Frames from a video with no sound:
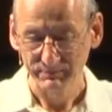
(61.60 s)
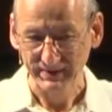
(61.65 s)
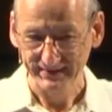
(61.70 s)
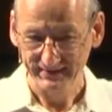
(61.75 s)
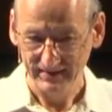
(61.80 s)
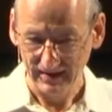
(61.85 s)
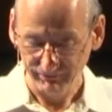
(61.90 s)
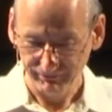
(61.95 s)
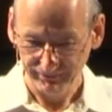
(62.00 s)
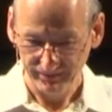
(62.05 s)

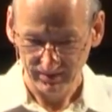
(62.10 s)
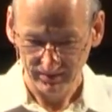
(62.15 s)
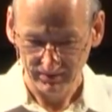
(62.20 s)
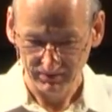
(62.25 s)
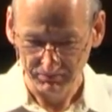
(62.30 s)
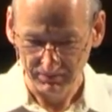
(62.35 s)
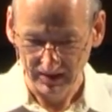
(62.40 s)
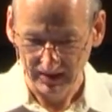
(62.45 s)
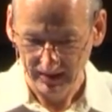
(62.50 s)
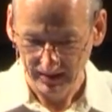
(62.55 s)
Metapher
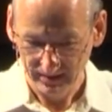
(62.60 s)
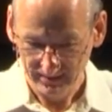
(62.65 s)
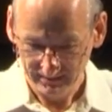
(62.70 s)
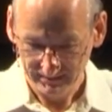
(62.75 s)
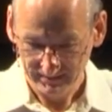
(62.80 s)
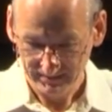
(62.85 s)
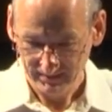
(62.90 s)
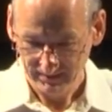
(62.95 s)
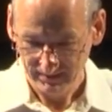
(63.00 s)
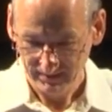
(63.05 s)

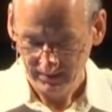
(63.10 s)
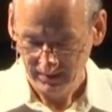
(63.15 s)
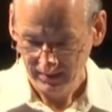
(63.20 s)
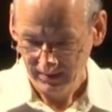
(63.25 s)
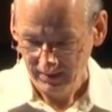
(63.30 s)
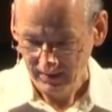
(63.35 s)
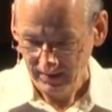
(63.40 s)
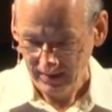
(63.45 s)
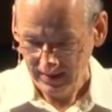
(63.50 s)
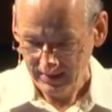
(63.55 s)
gemeint
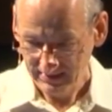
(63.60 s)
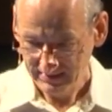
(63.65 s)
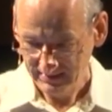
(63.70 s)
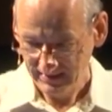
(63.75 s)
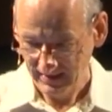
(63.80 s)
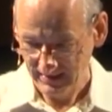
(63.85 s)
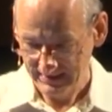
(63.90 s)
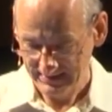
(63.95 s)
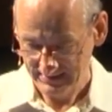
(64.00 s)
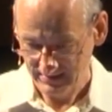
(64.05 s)
als
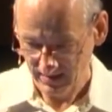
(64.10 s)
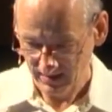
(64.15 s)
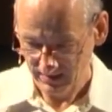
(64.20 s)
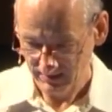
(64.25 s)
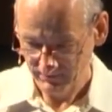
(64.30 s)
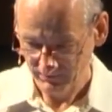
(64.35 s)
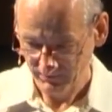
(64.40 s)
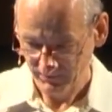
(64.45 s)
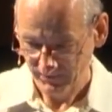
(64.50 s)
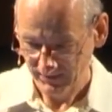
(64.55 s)
gestern.
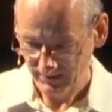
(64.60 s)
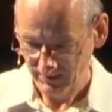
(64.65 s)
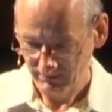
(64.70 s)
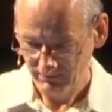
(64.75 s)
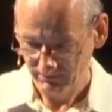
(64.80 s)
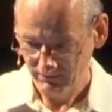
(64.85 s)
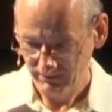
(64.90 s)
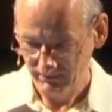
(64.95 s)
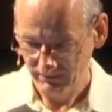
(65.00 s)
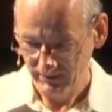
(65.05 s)

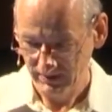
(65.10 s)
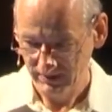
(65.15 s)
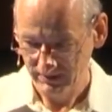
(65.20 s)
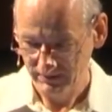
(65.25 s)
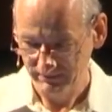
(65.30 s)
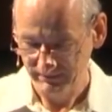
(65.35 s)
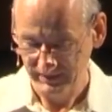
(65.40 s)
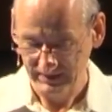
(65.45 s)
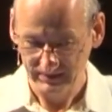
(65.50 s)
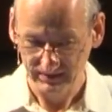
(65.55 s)

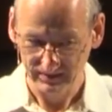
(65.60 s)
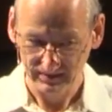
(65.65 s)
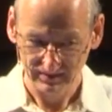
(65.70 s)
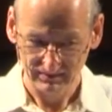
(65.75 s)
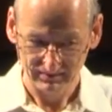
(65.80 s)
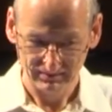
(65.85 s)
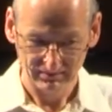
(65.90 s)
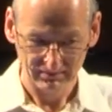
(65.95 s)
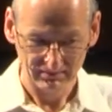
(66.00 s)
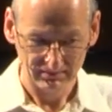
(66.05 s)
Also was ich,
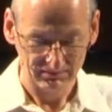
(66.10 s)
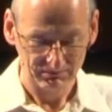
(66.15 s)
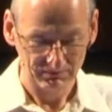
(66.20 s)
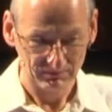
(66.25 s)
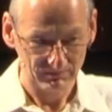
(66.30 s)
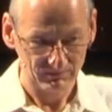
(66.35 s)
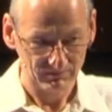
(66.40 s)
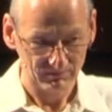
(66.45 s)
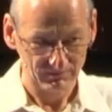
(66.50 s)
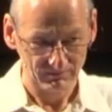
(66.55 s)

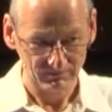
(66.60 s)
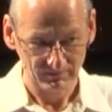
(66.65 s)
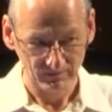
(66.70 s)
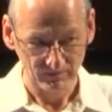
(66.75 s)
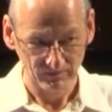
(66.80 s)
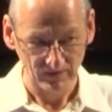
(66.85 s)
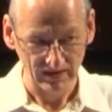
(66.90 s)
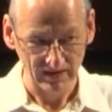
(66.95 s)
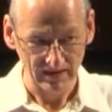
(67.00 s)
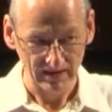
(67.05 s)

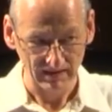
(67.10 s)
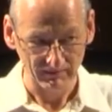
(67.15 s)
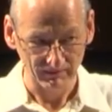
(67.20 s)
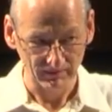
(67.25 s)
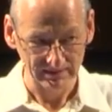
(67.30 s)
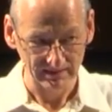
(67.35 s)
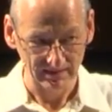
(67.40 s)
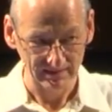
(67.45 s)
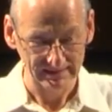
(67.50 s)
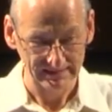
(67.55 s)
wenn ich
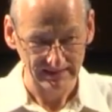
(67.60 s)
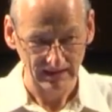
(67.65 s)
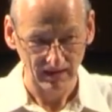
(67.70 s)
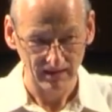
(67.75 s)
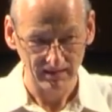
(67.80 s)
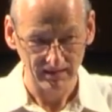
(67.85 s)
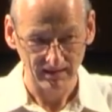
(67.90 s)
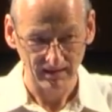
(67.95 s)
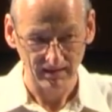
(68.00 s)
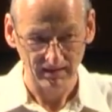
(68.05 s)
etwas
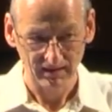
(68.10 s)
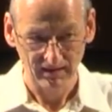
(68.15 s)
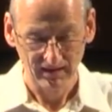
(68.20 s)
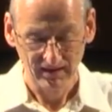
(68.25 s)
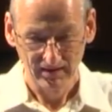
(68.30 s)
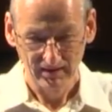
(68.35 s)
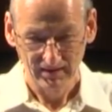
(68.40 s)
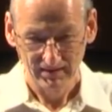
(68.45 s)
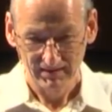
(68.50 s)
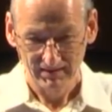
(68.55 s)
erzähle, dann
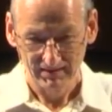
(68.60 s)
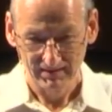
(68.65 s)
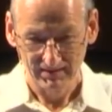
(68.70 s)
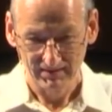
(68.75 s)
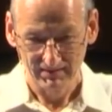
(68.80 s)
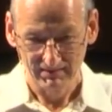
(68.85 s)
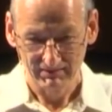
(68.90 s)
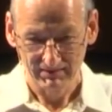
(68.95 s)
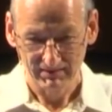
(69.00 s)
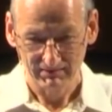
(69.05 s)

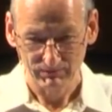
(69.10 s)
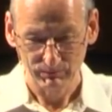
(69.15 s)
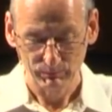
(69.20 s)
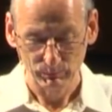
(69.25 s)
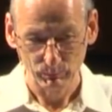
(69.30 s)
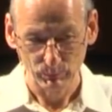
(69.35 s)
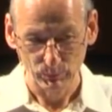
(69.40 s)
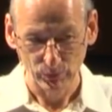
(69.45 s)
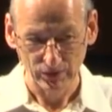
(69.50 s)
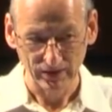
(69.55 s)

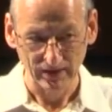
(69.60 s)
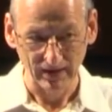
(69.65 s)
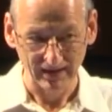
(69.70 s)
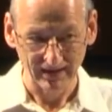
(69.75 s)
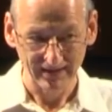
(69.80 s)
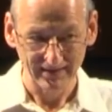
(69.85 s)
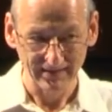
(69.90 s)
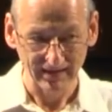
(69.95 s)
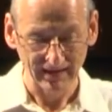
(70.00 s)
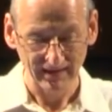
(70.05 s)
möchte
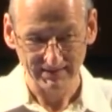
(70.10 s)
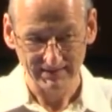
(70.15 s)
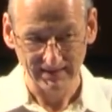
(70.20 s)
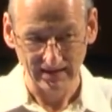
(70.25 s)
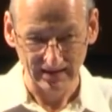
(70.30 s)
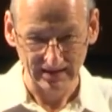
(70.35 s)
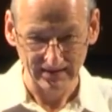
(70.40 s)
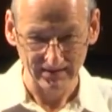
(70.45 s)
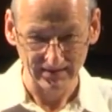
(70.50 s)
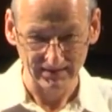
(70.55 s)
ich nicht
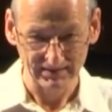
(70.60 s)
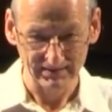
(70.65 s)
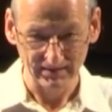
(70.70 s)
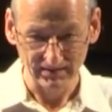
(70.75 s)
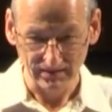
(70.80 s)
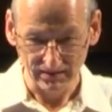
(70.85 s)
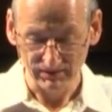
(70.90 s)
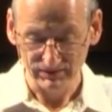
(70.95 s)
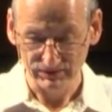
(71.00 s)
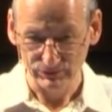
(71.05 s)
sagen, dass die
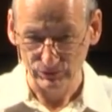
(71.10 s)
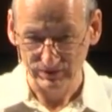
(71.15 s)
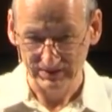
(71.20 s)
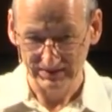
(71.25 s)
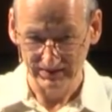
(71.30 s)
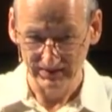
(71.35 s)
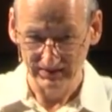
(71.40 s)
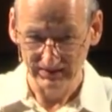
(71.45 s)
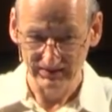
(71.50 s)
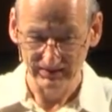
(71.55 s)
Dinge so
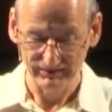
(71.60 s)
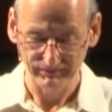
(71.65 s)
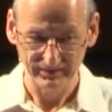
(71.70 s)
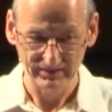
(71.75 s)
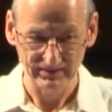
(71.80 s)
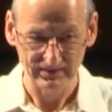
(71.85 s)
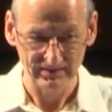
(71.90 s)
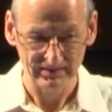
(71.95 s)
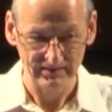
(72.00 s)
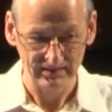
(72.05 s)
sind, wie
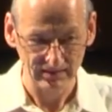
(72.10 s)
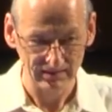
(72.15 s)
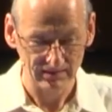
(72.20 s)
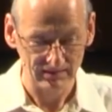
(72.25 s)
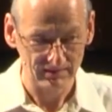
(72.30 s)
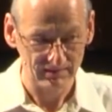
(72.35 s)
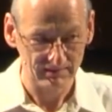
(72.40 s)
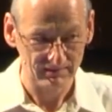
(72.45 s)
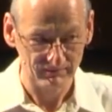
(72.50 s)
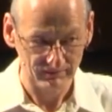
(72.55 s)
sie
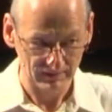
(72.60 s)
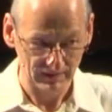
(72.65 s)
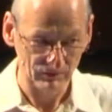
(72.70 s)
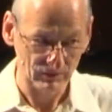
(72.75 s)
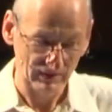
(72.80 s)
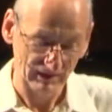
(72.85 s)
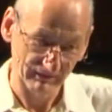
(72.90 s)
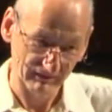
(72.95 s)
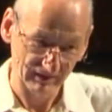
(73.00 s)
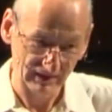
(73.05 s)
sind, wie,
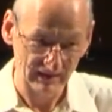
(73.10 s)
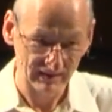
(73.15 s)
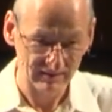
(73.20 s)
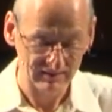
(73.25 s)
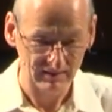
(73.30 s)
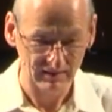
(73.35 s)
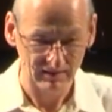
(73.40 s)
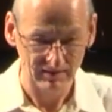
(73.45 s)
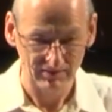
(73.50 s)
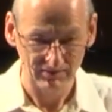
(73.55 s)
oder wie ich
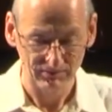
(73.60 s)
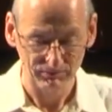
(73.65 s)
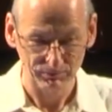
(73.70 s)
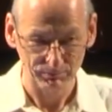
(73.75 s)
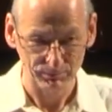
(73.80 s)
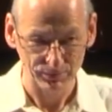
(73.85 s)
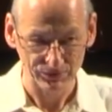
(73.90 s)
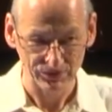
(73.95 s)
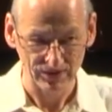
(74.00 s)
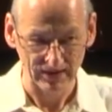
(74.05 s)
sie
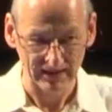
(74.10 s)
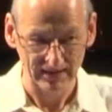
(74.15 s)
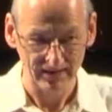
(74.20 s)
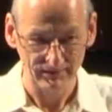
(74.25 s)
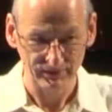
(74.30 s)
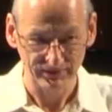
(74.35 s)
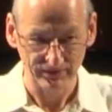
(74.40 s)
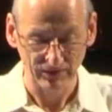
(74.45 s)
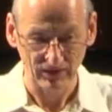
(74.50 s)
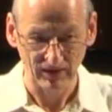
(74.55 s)

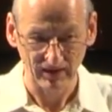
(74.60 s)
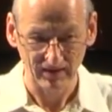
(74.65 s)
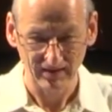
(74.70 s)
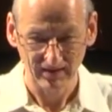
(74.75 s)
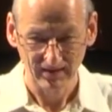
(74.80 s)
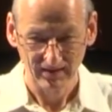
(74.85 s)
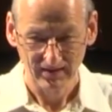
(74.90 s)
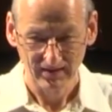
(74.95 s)
beschreibe, sondern